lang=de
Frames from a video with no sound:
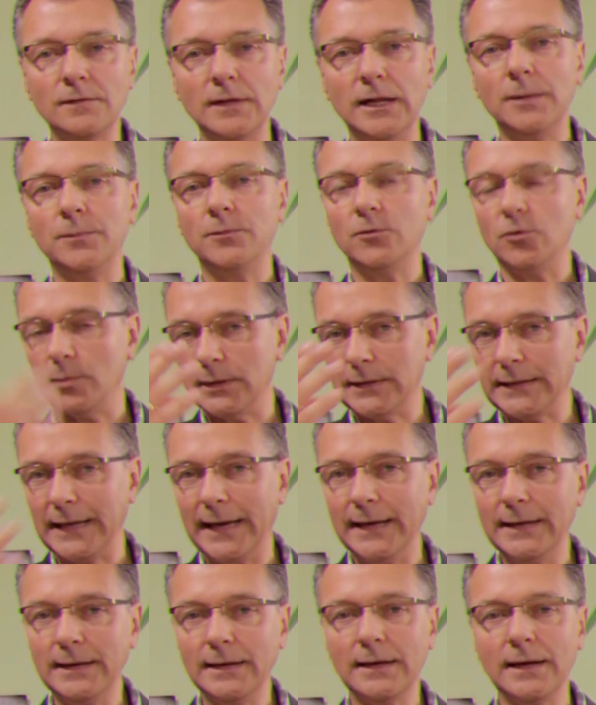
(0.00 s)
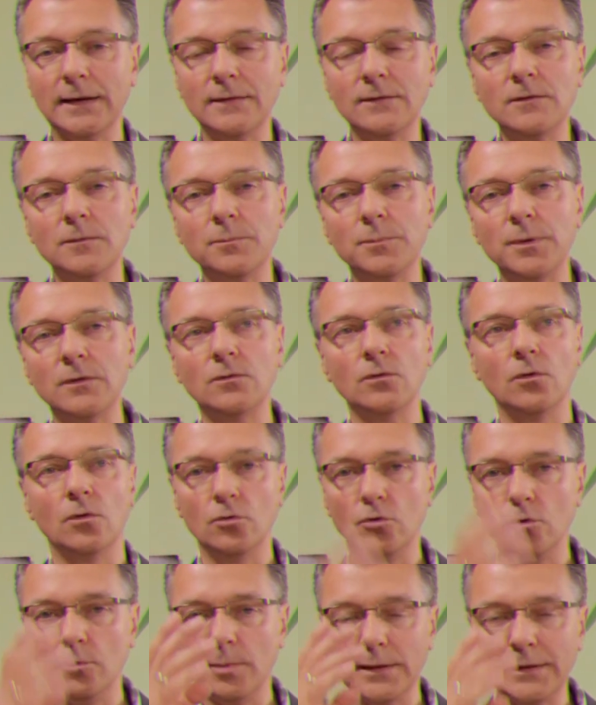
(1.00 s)
Selbst, über deine ganze
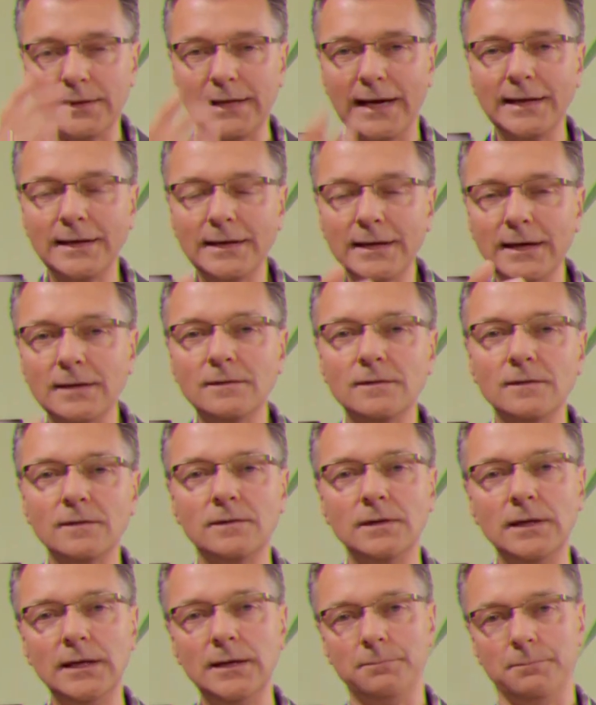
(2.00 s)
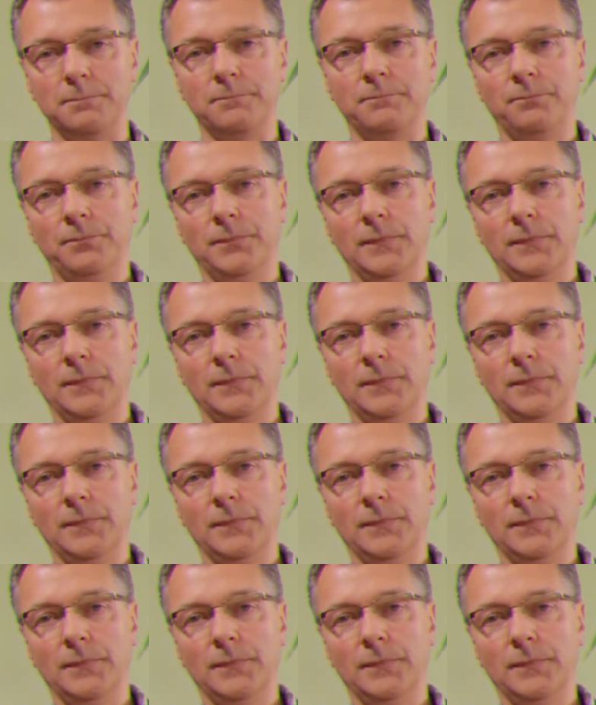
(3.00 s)
Person, über dein ganzes Leben.